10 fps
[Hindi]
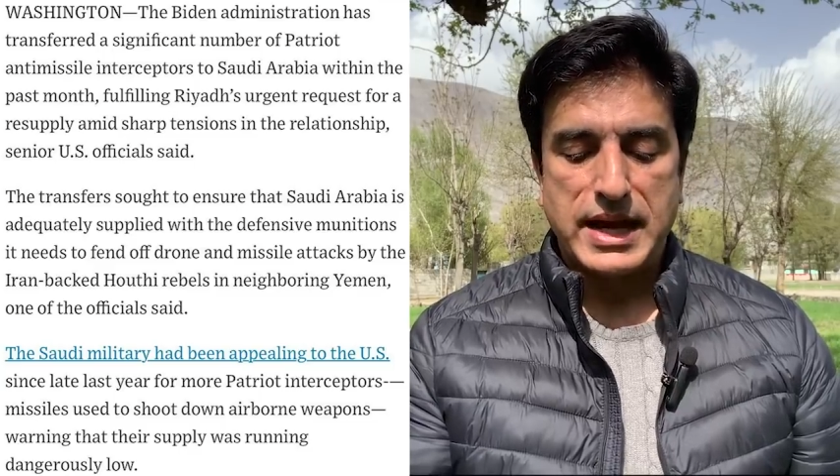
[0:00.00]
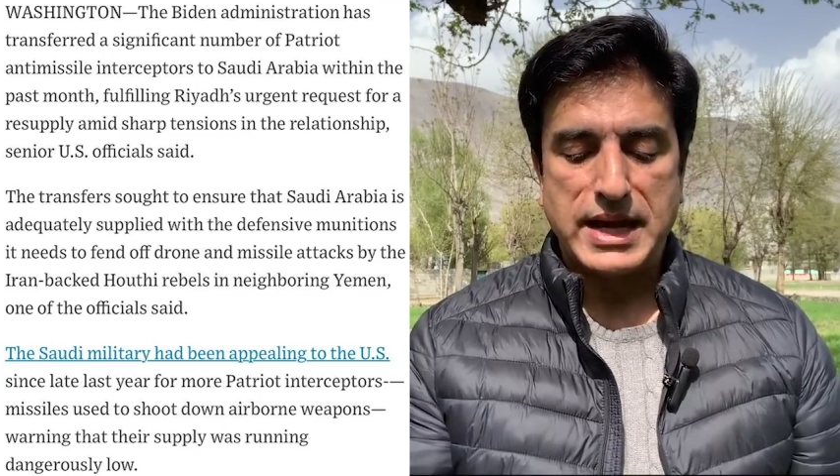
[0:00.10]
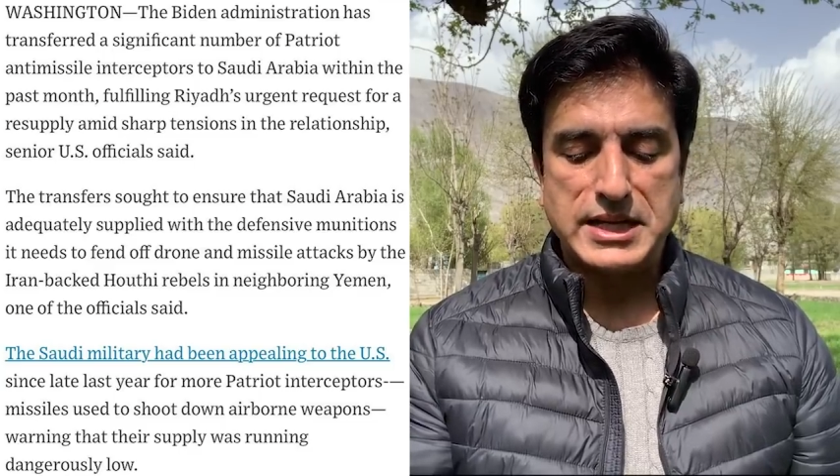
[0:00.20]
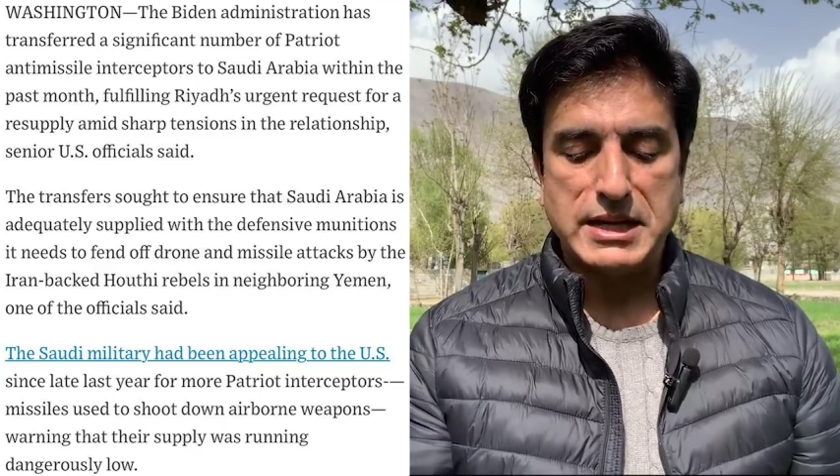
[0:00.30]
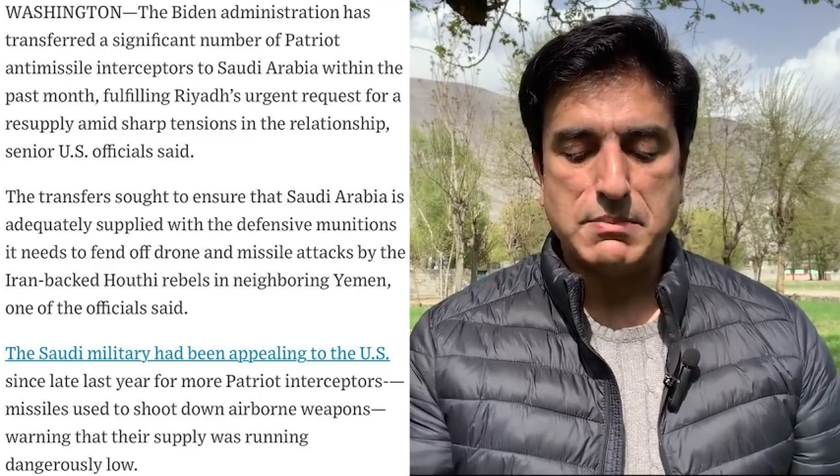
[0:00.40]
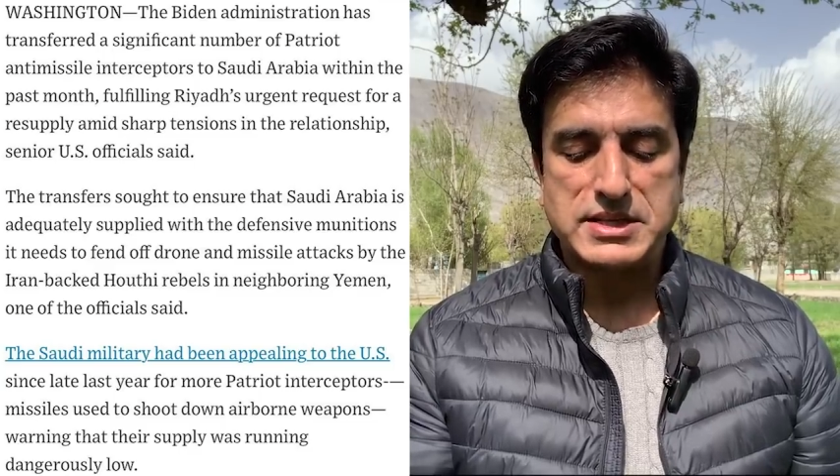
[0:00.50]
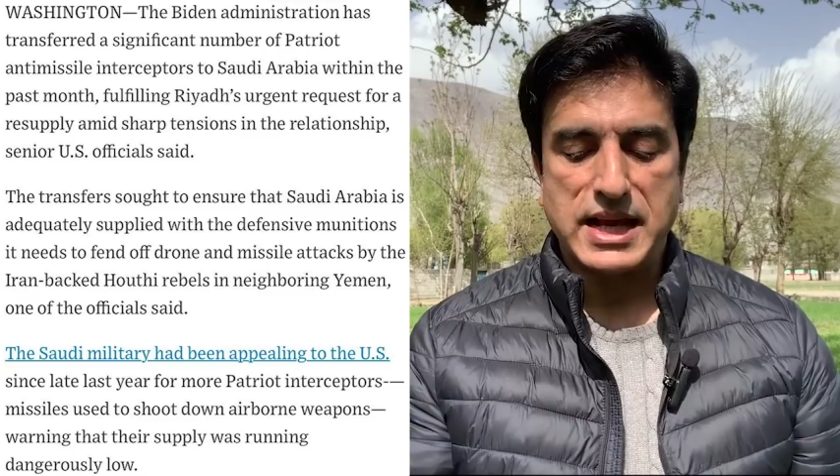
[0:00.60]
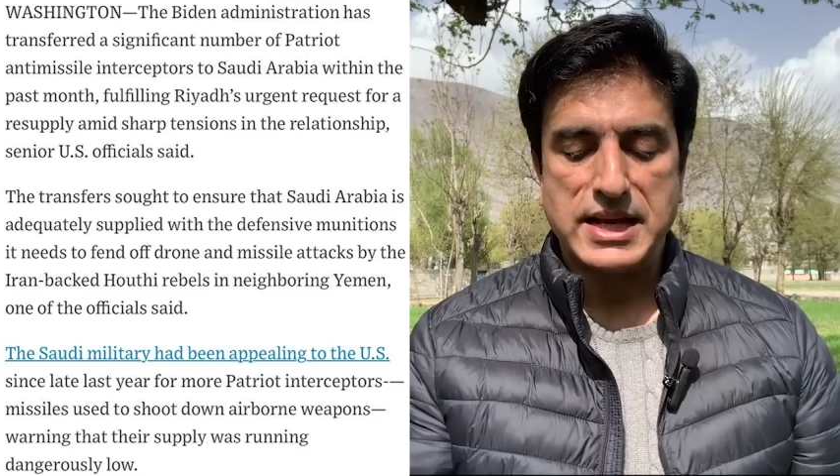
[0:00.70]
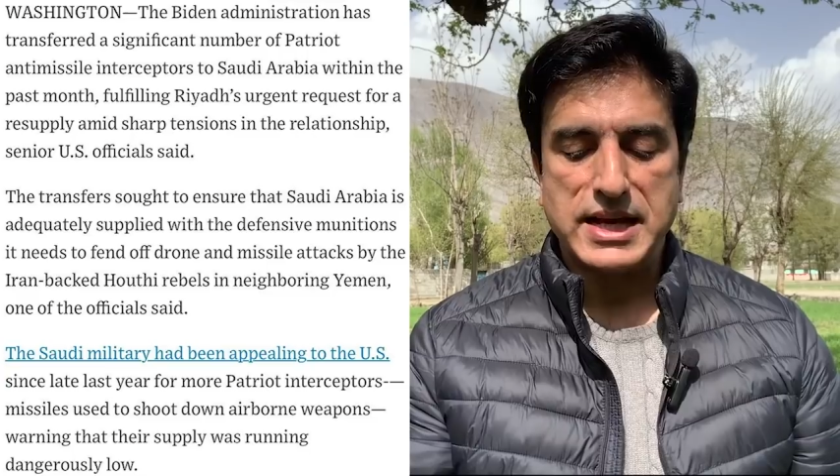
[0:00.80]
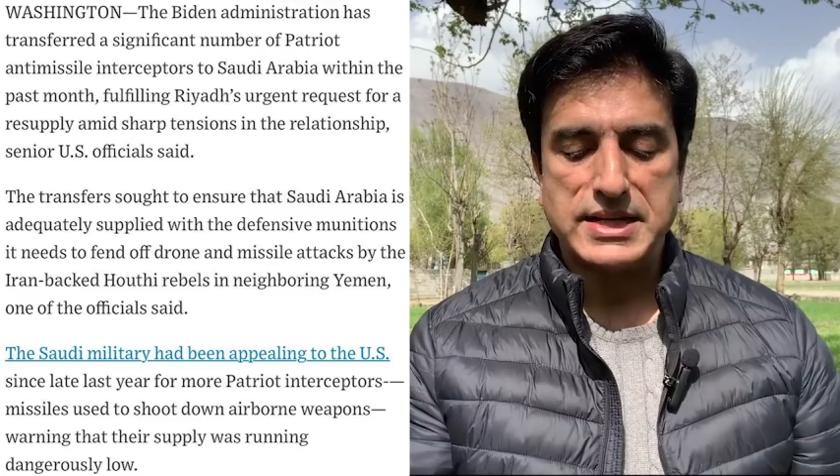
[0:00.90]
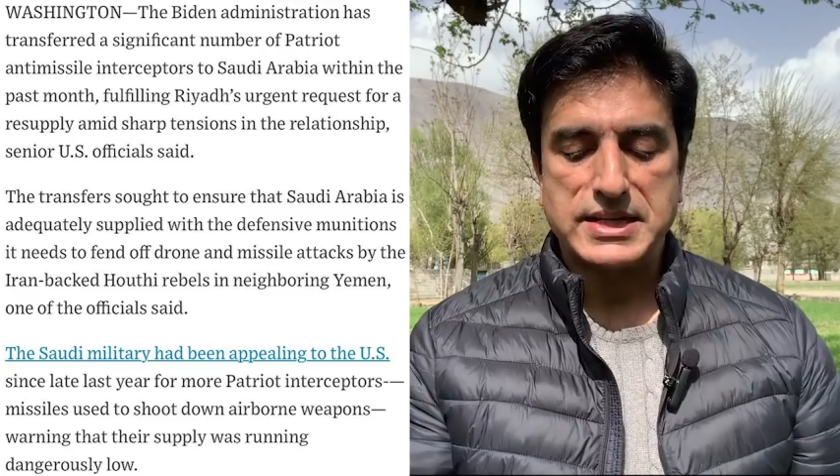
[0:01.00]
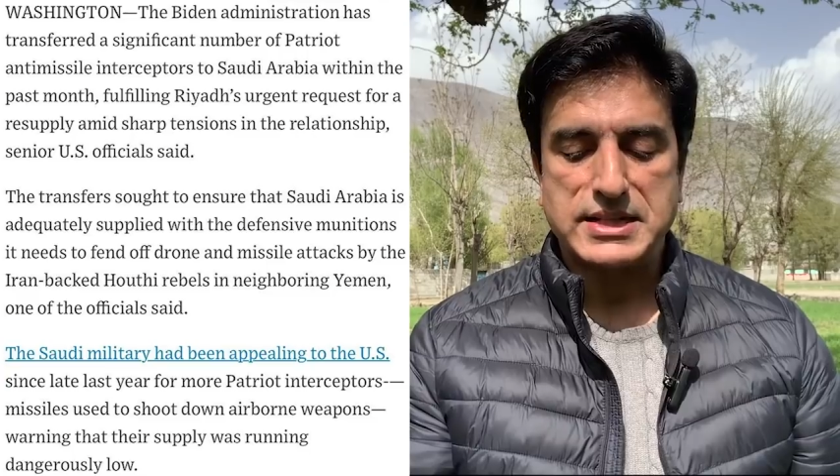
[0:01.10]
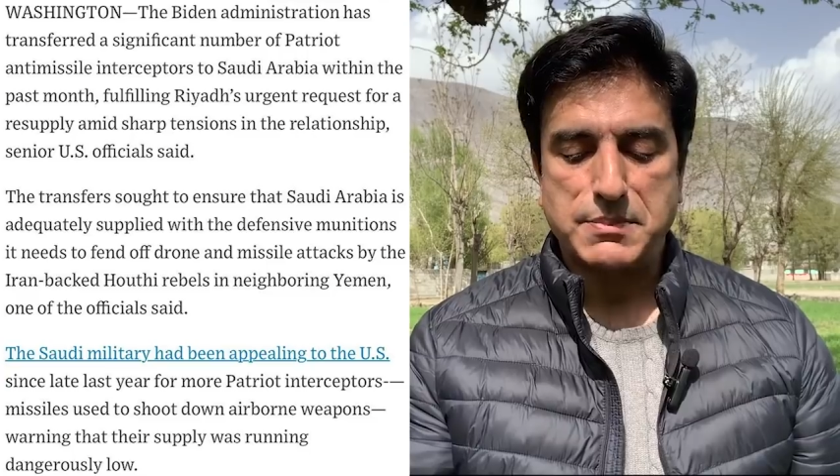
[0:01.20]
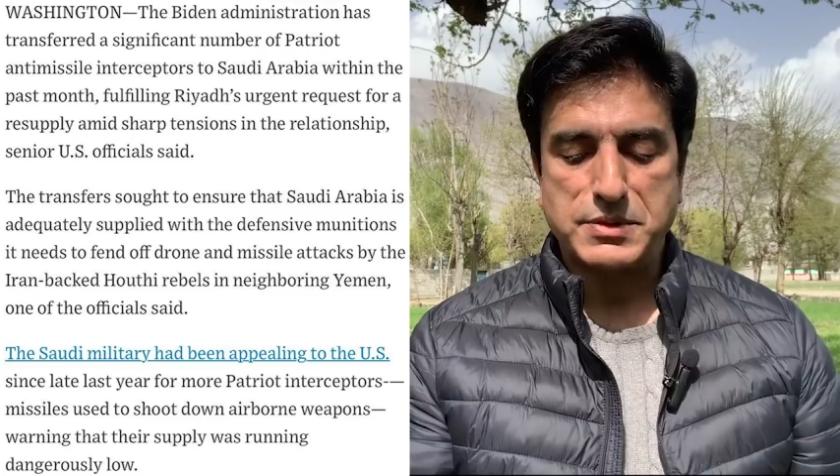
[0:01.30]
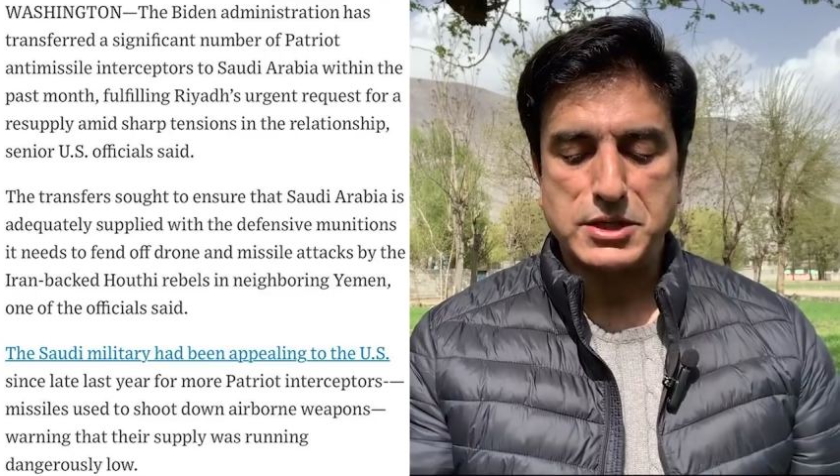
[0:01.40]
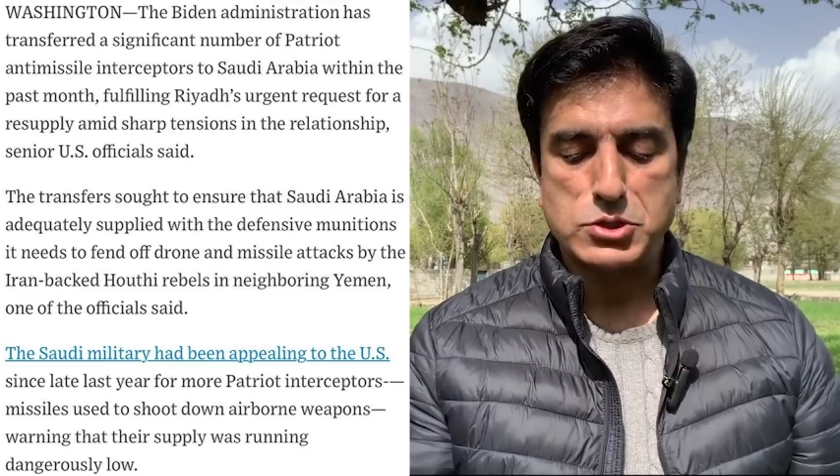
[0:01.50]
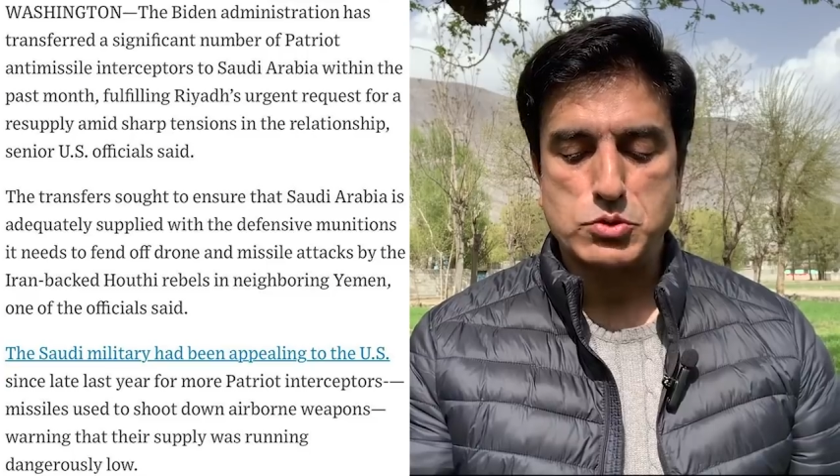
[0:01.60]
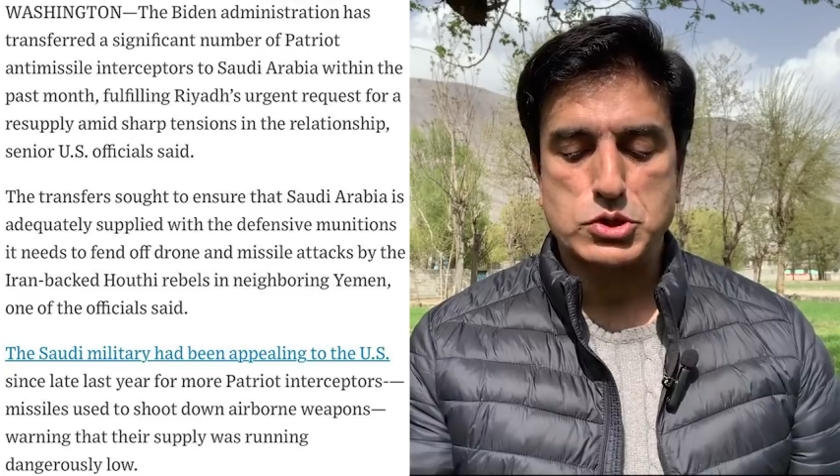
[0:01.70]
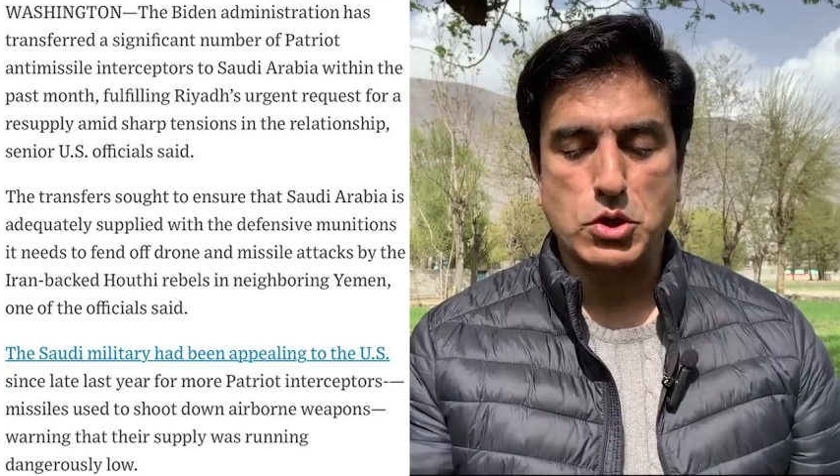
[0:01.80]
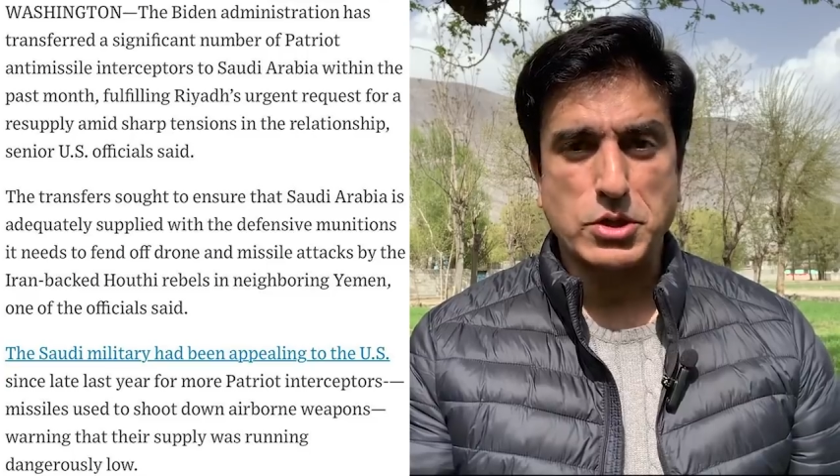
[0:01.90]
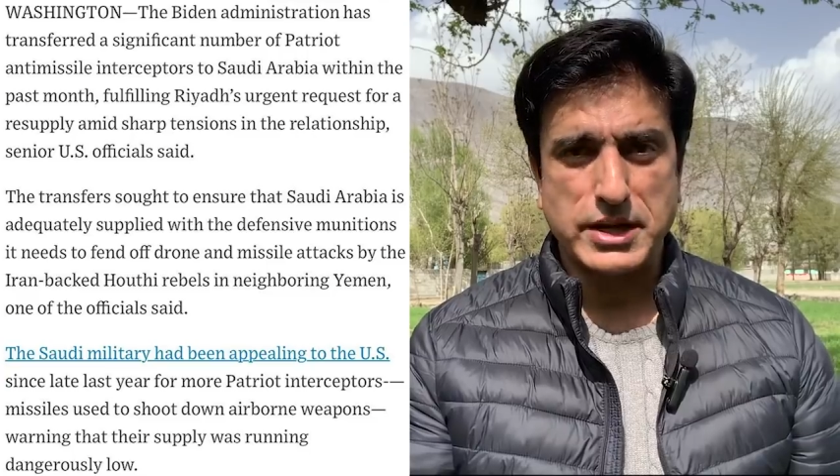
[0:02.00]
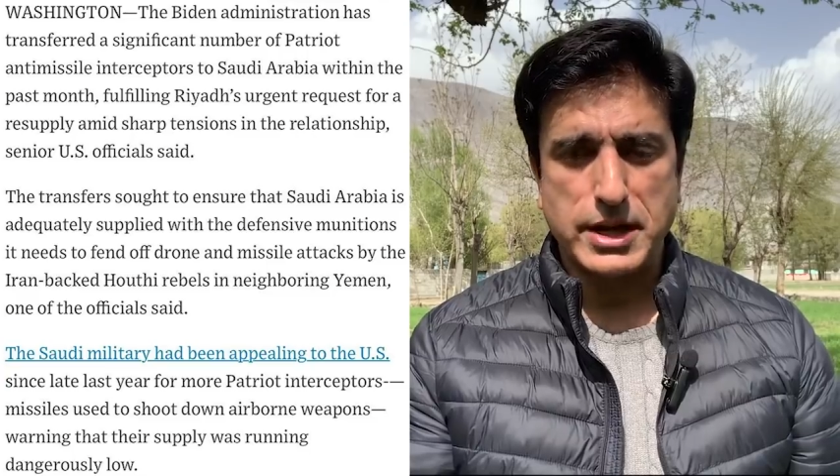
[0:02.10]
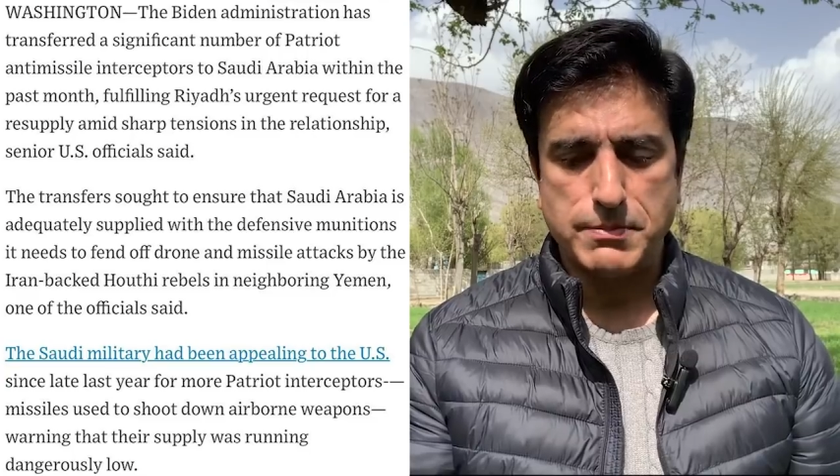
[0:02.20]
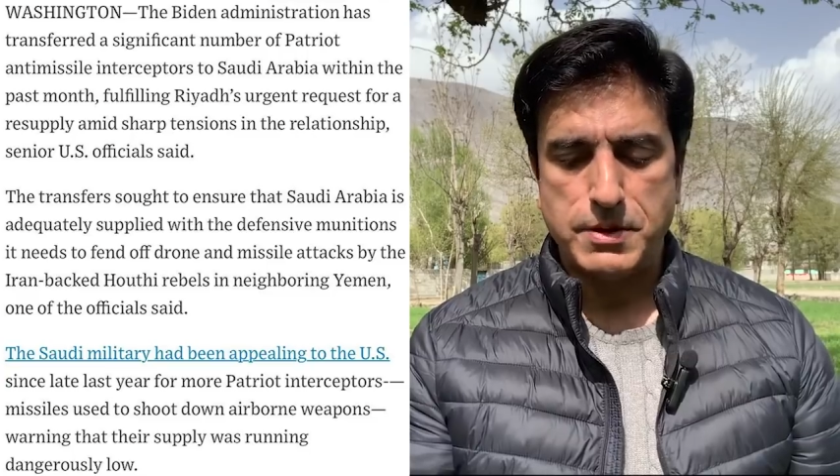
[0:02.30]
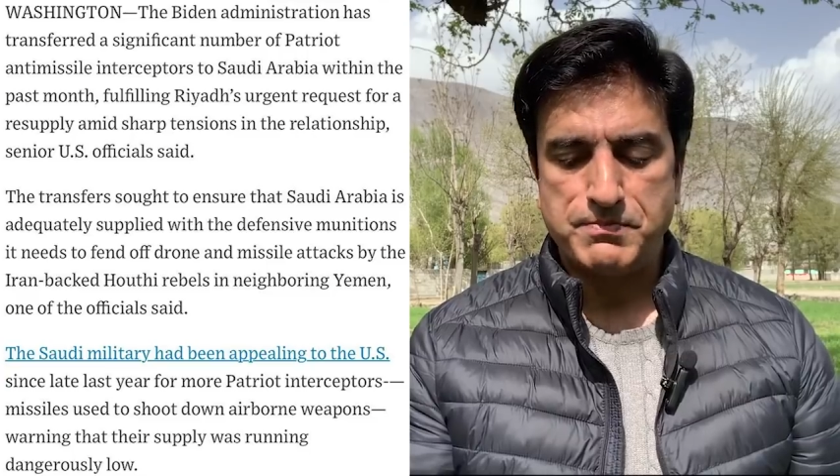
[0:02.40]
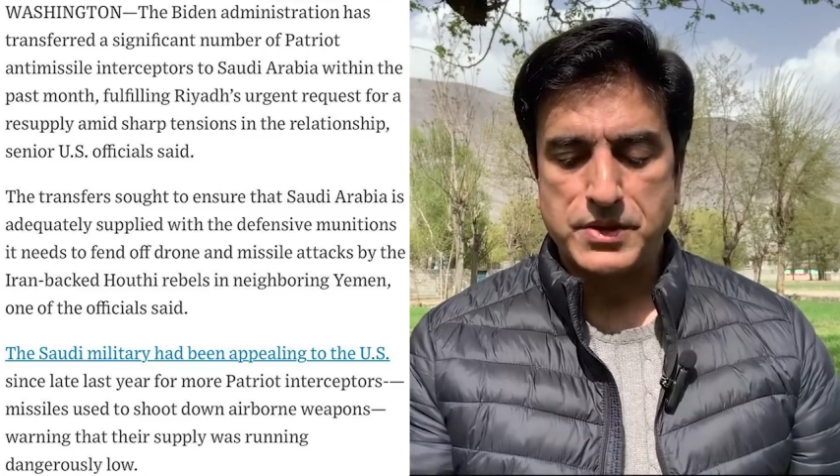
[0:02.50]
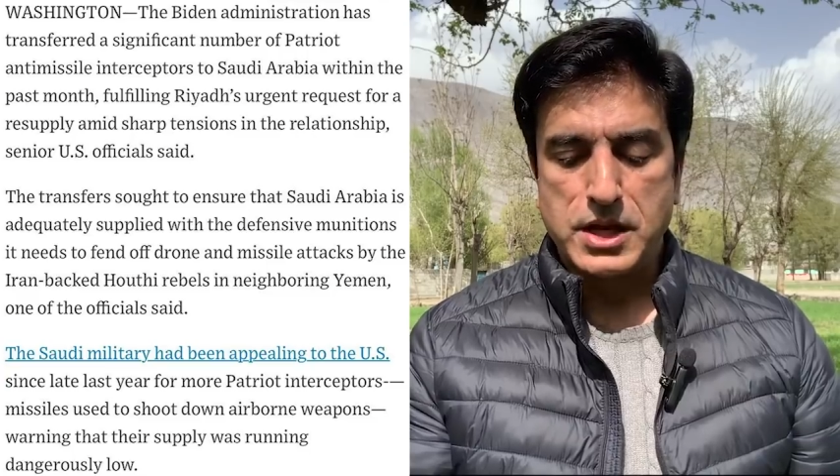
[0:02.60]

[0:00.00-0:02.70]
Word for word: एंटी मिजाइल इंटरसेप्टर टू सऊदी अरब